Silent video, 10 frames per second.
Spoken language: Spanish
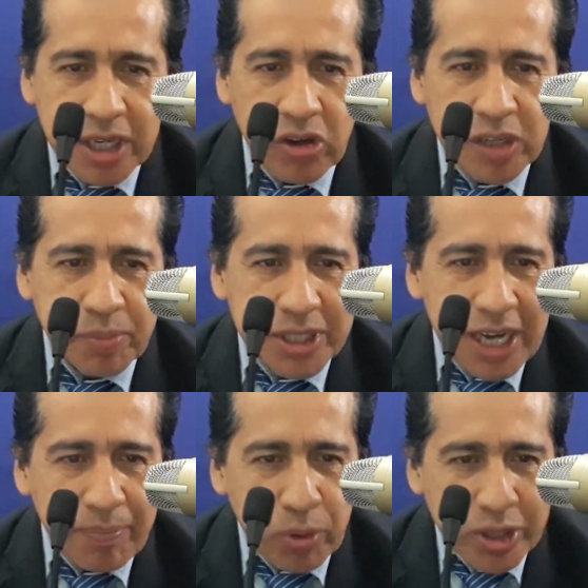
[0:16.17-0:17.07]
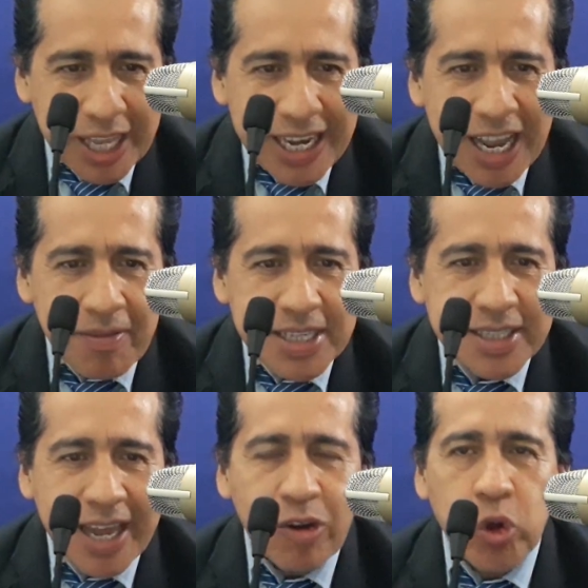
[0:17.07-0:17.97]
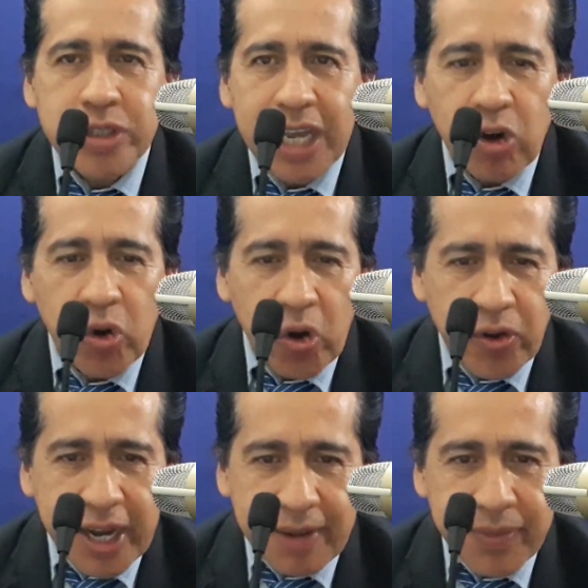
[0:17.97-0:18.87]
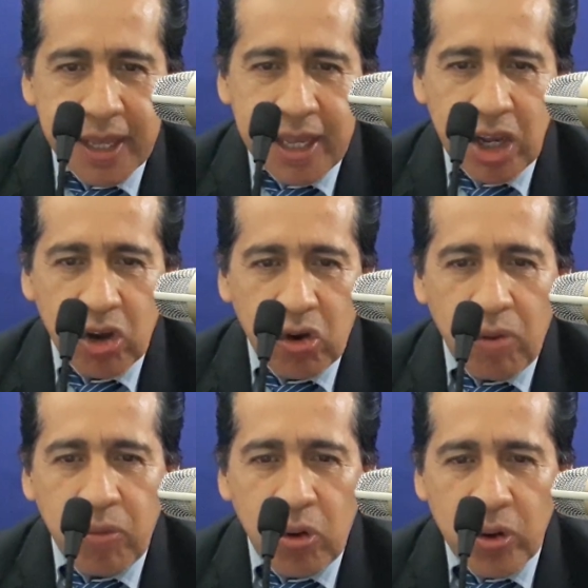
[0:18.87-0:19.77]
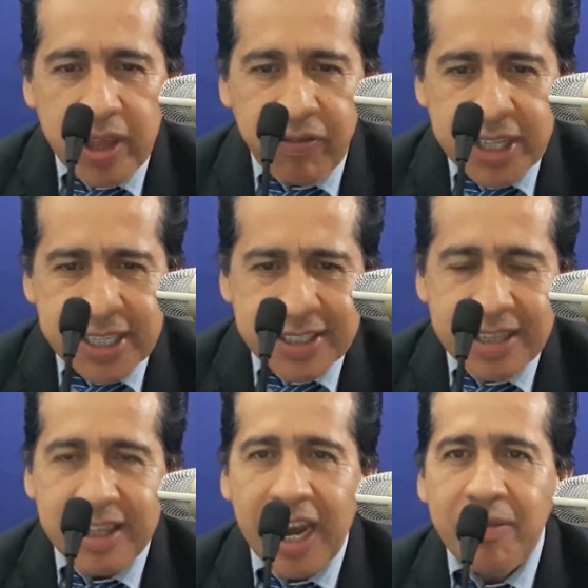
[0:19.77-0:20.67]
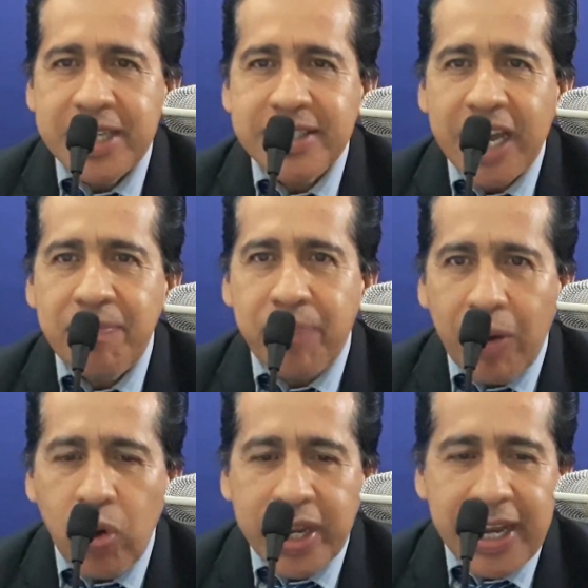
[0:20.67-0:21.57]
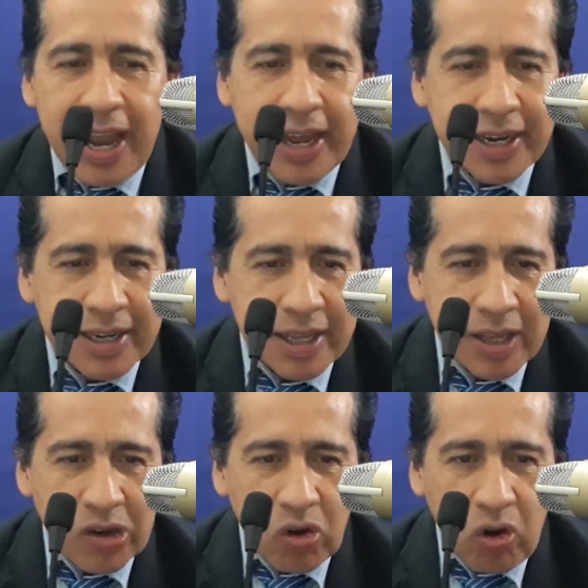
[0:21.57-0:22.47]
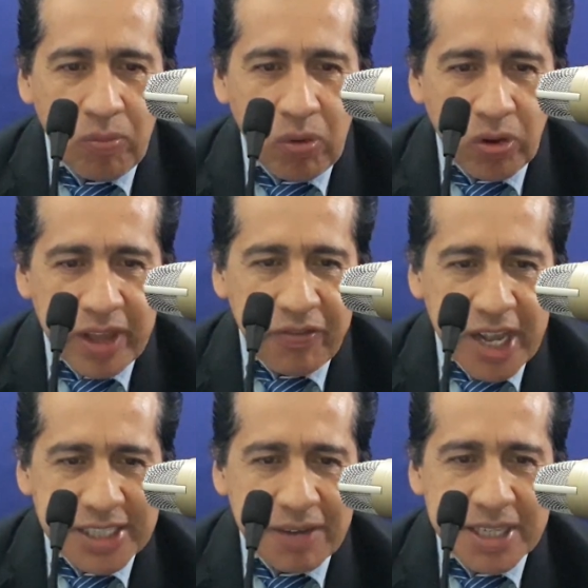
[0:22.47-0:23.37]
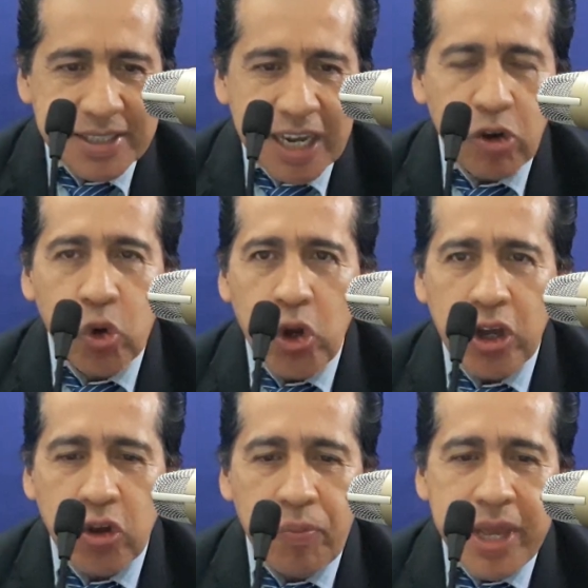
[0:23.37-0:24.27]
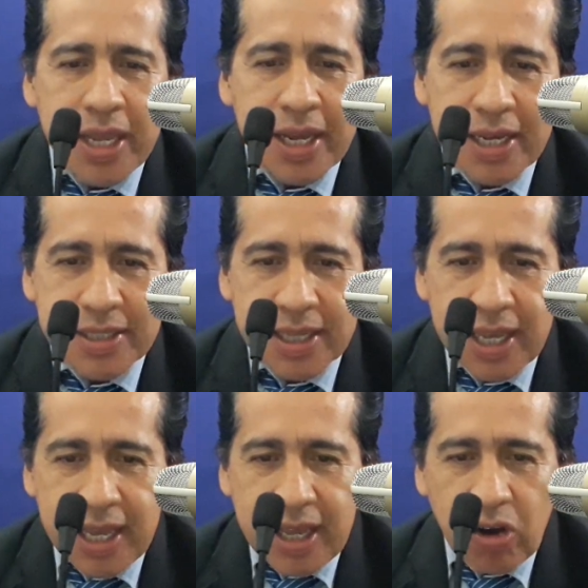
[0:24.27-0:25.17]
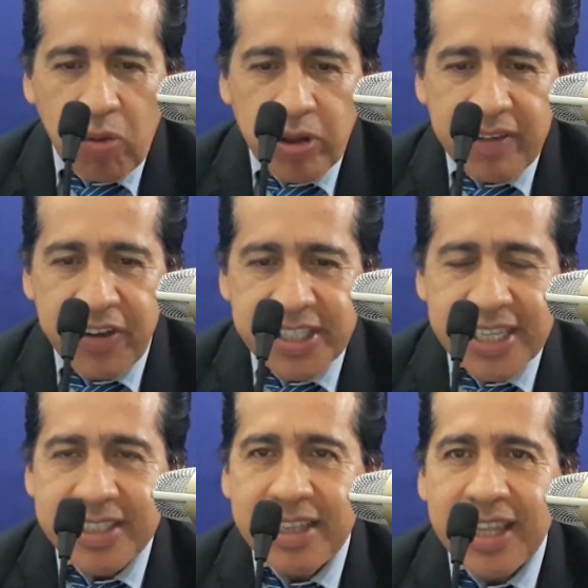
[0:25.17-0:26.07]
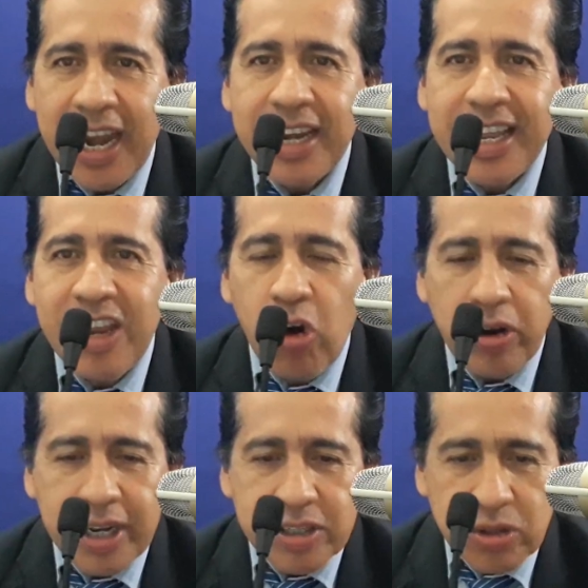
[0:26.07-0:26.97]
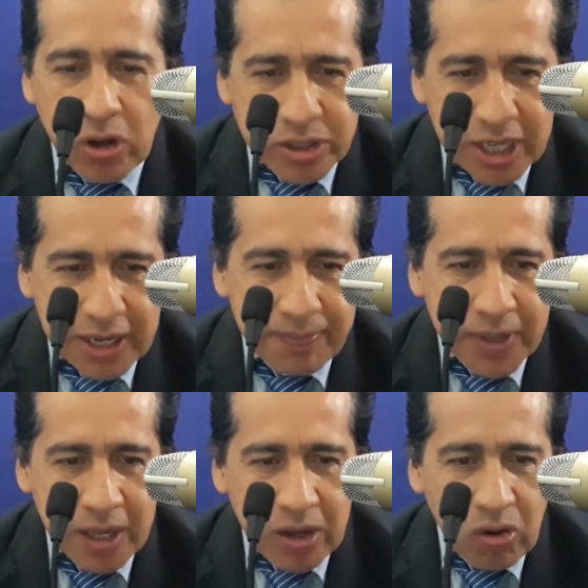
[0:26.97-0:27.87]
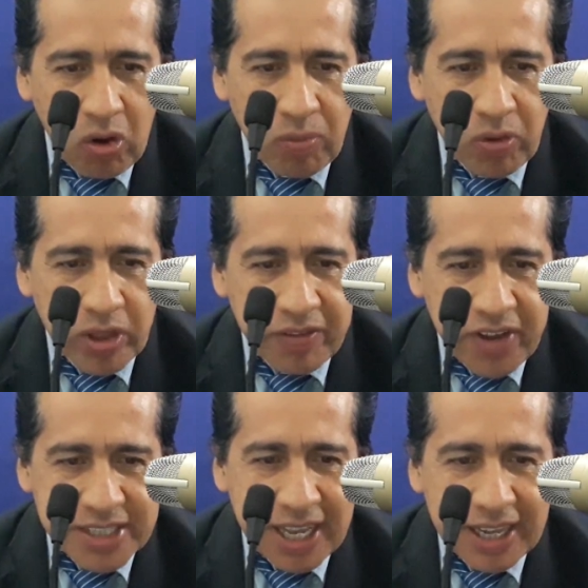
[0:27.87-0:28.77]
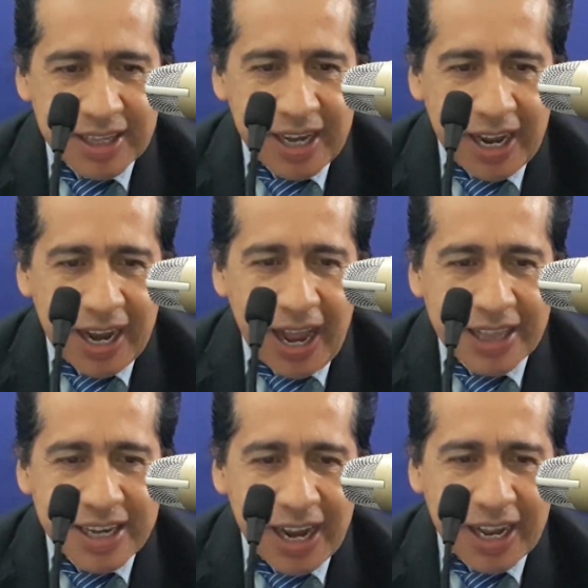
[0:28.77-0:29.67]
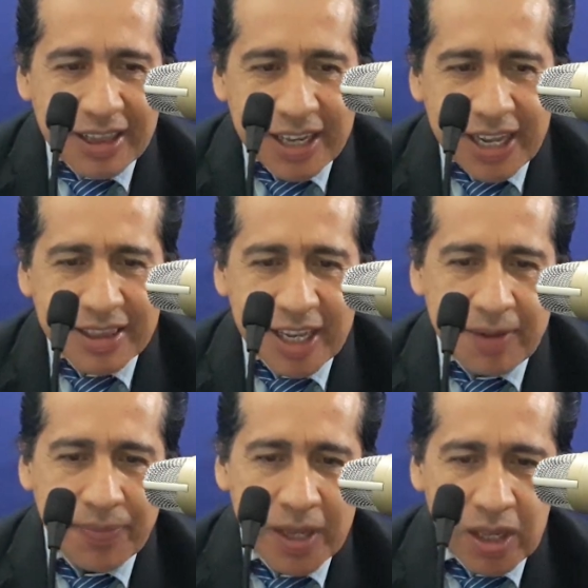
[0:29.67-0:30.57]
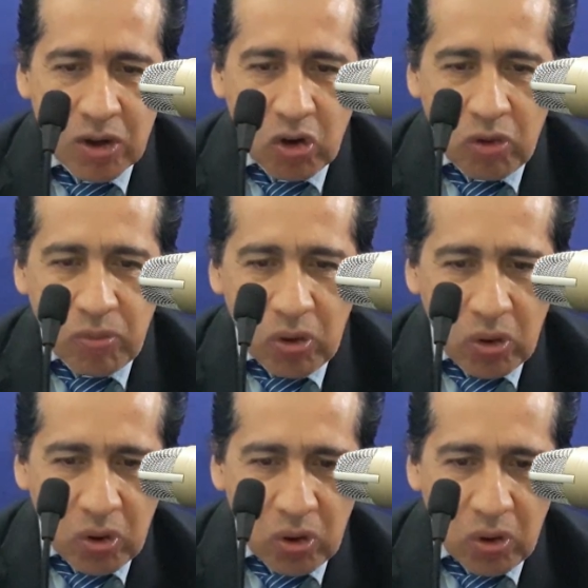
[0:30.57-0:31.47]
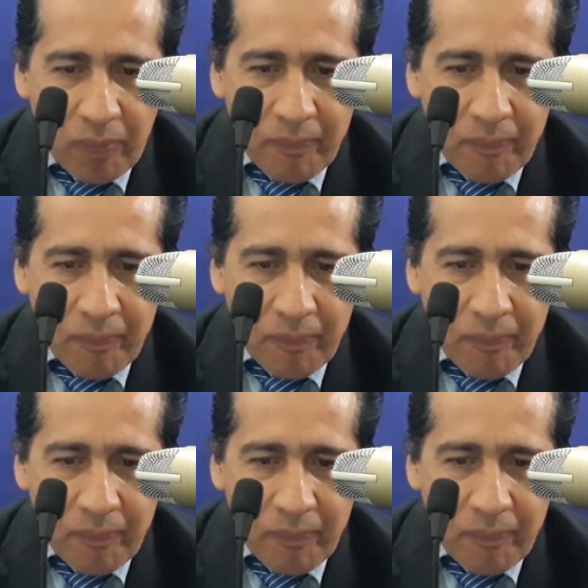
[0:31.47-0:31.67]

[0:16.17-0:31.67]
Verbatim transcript: señores, pues en la portería va a estar José Corona. Como defensa central va a estar Pablo Aguilar. Como defensa va a estar Julio Domínguez. Como defensa central Igor Lisnowski como defensa lateral Adrián Aldrete, como